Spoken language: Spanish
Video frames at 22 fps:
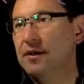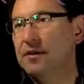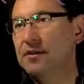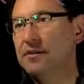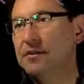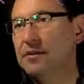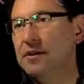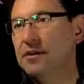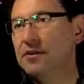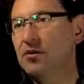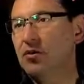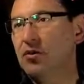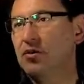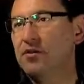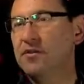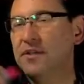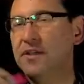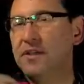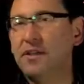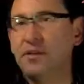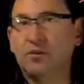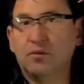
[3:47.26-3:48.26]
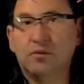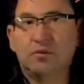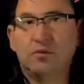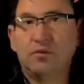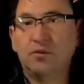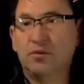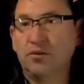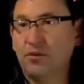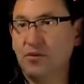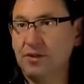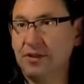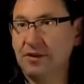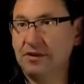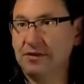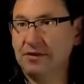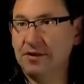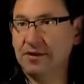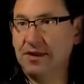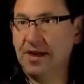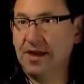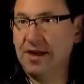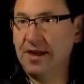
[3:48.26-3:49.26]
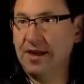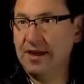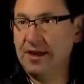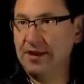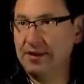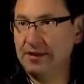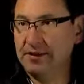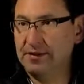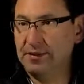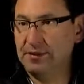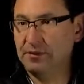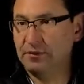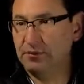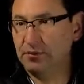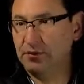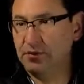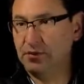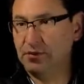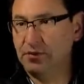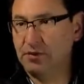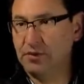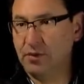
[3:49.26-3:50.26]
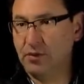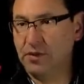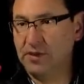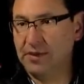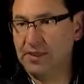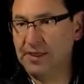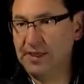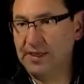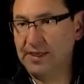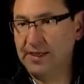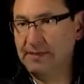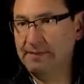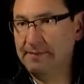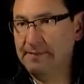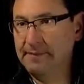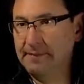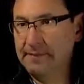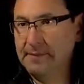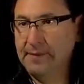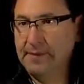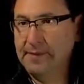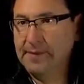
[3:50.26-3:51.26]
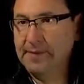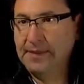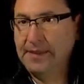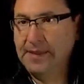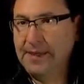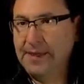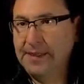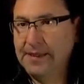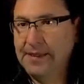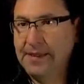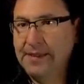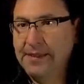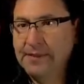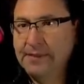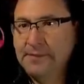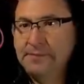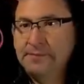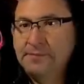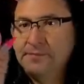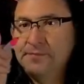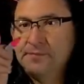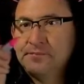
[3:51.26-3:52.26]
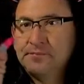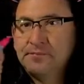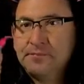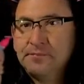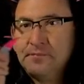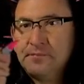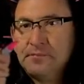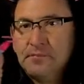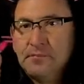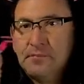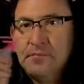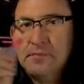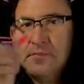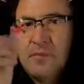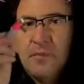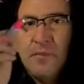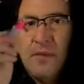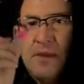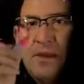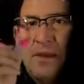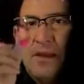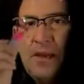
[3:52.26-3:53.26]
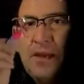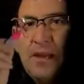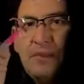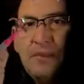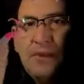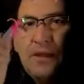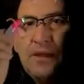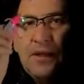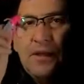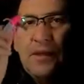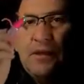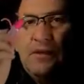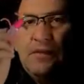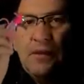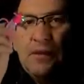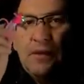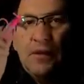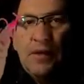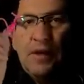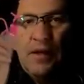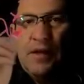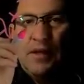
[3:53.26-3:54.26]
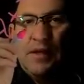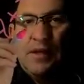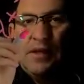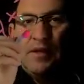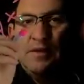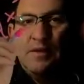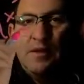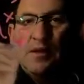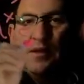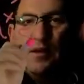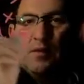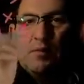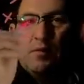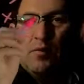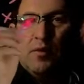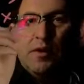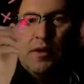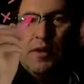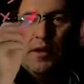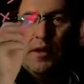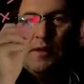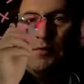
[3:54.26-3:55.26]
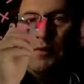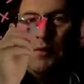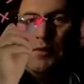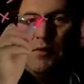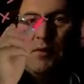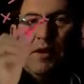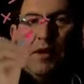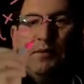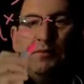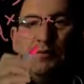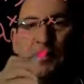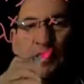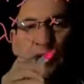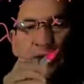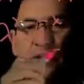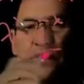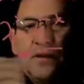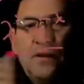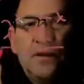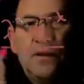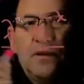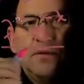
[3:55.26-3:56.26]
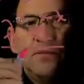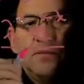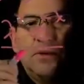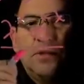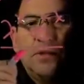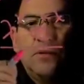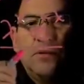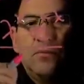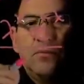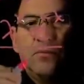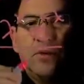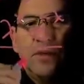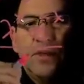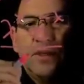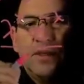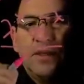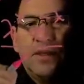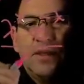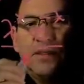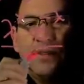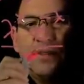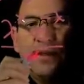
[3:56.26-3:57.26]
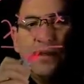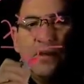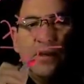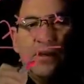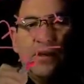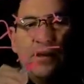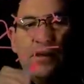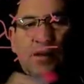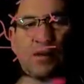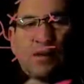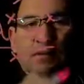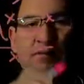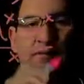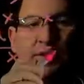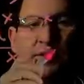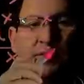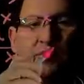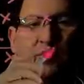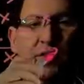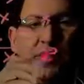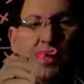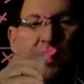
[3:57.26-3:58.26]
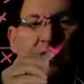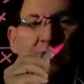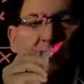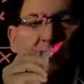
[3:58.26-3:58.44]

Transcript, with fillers: Si solo si su función de densidad, es decir, su función de cuantía, esta es lambda elevado a x por e a la menos lambda, partido por x factorial,